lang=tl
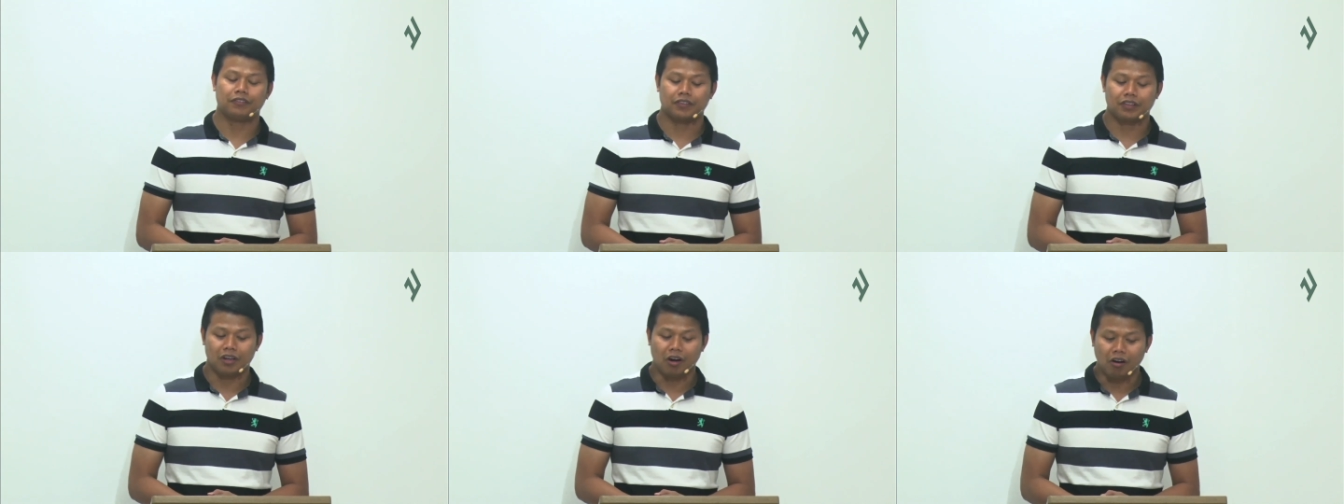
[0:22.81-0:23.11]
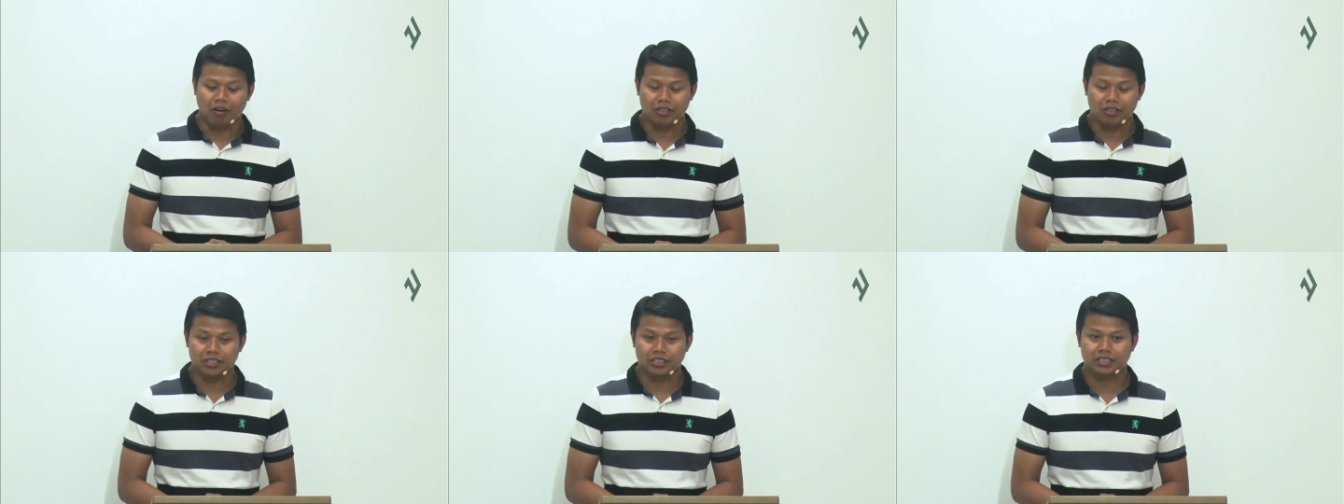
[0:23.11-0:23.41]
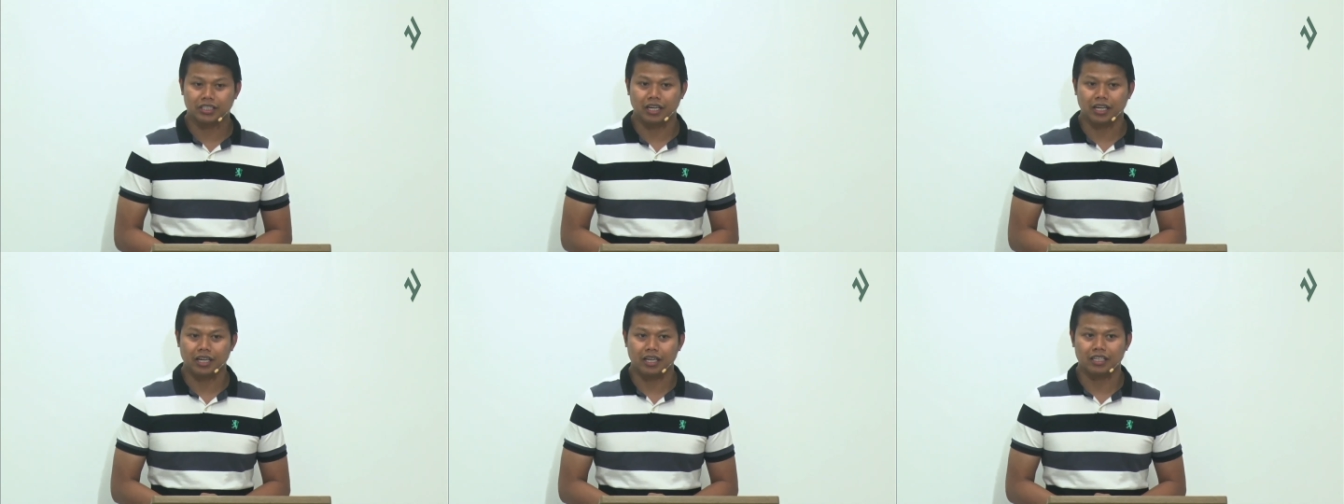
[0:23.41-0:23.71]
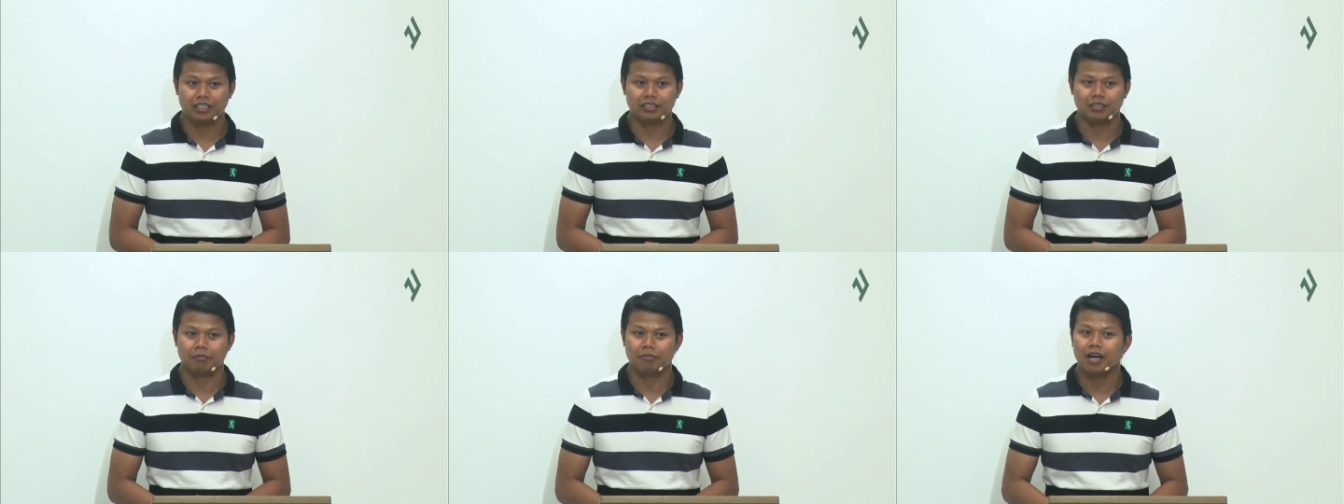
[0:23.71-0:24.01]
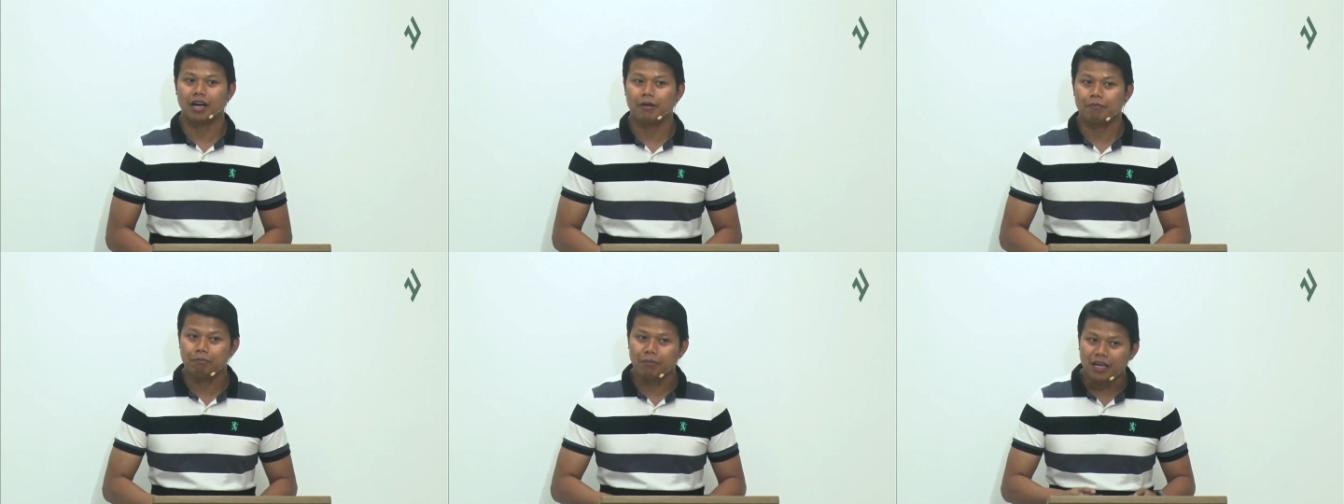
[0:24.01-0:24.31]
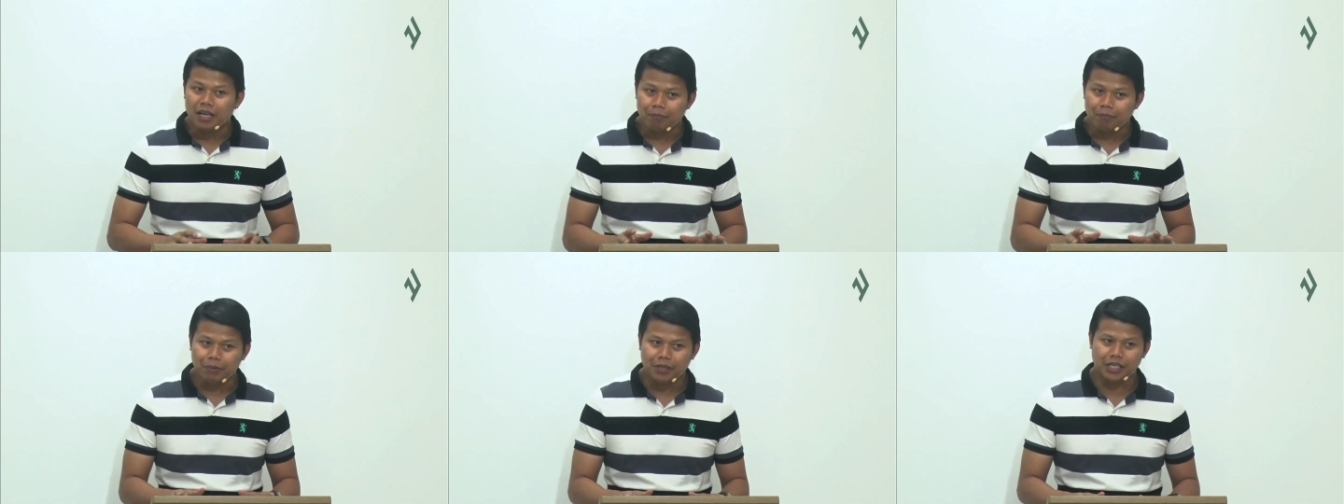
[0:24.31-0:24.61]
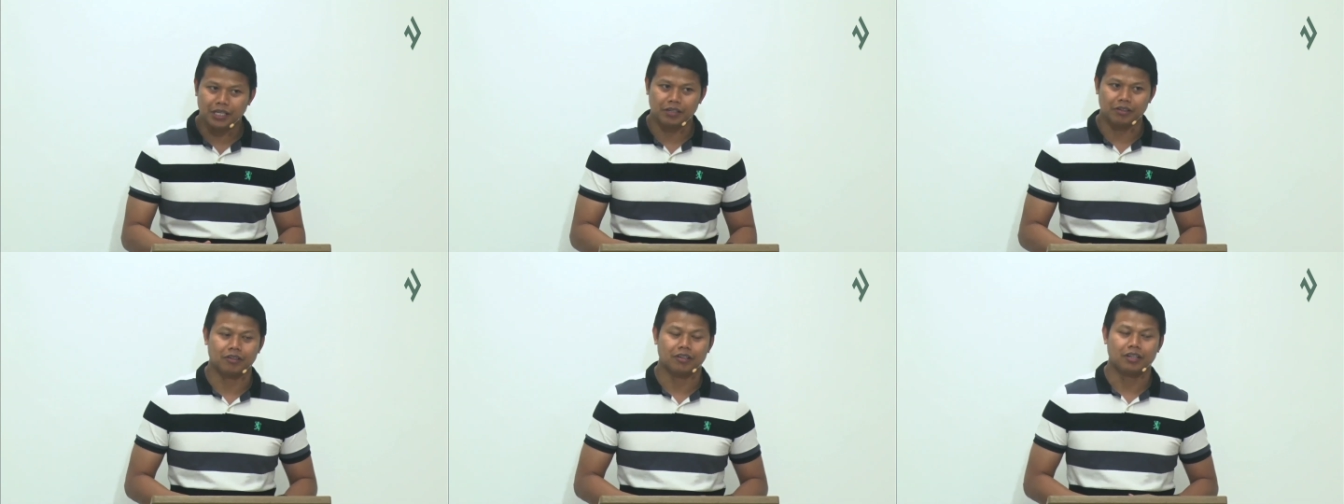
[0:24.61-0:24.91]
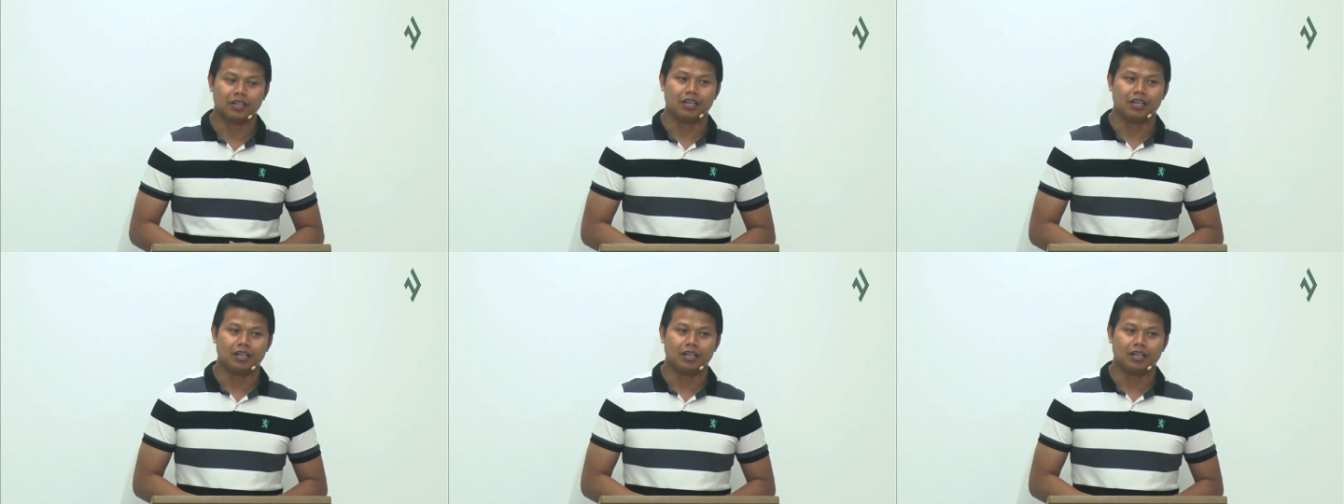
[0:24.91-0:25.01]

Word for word: theology, sa mga Pilipino.